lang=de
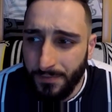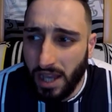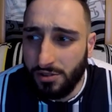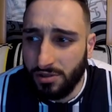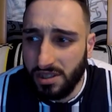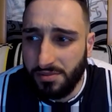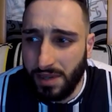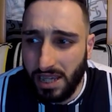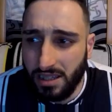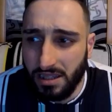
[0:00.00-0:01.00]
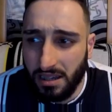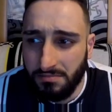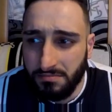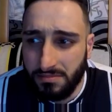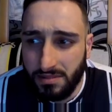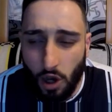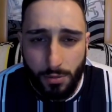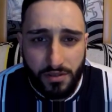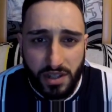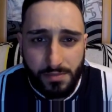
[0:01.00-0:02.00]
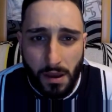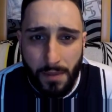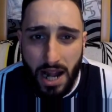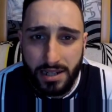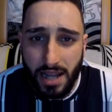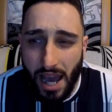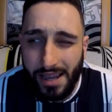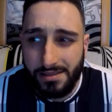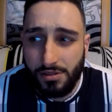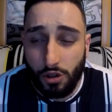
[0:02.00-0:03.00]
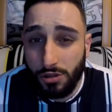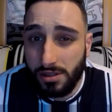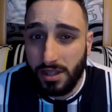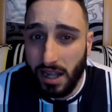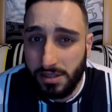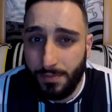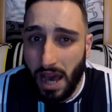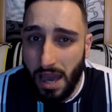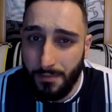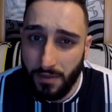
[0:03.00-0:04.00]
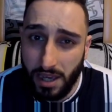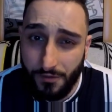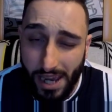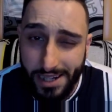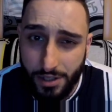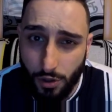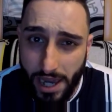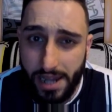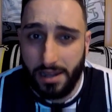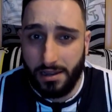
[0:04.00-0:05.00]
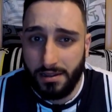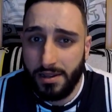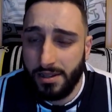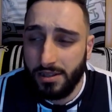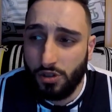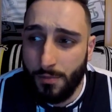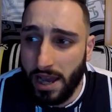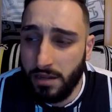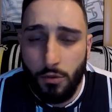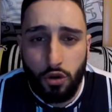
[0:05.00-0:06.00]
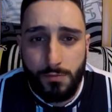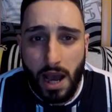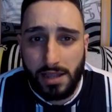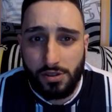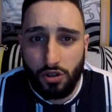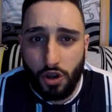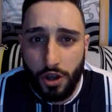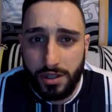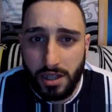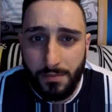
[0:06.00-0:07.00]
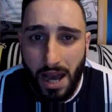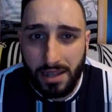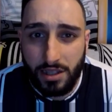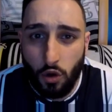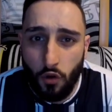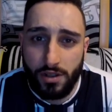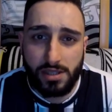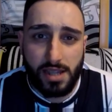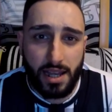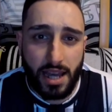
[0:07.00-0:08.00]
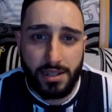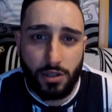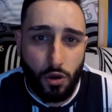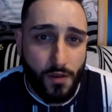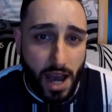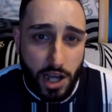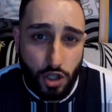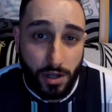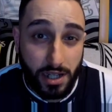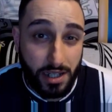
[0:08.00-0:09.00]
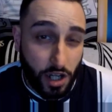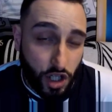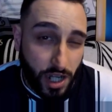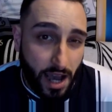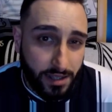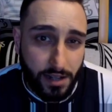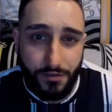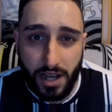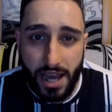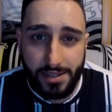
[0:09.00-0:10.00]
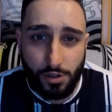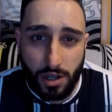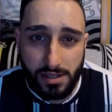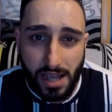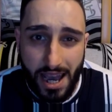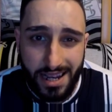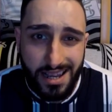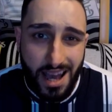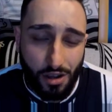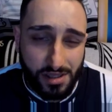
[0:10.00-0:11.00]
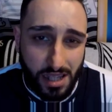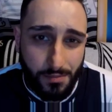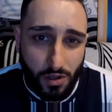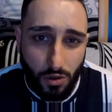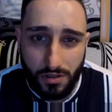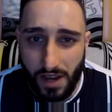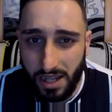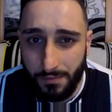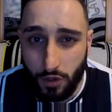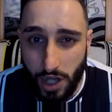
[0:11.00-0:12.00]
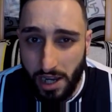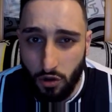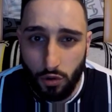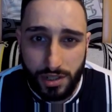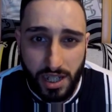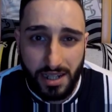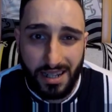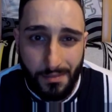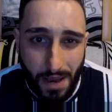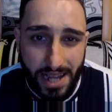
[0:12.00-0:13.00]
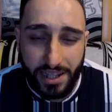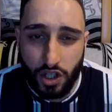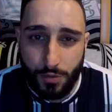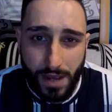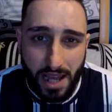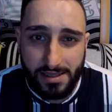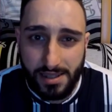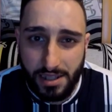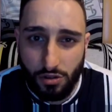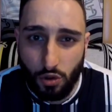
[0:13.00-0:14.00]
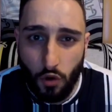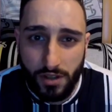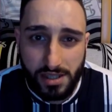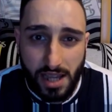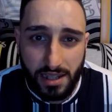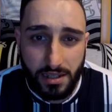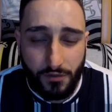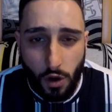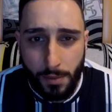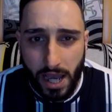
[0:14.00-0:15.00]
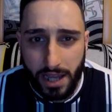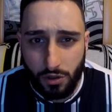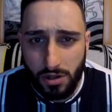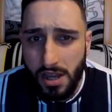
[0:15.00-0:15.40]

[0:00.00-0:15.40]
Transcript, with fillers: Also deswegen ähm, glaube ich, wird es beim alten Eisen größtenteils bleiben. Eventuell, so meine Mutmaßung, könnte Martin Ovenstadt eine der Überraschungen in der Startelf vielleicht sogar sein. Aus dem Grund, weil eben Jacko und Hirlener beide gesperrt sind und Ovenstadt in der Vorbereitung,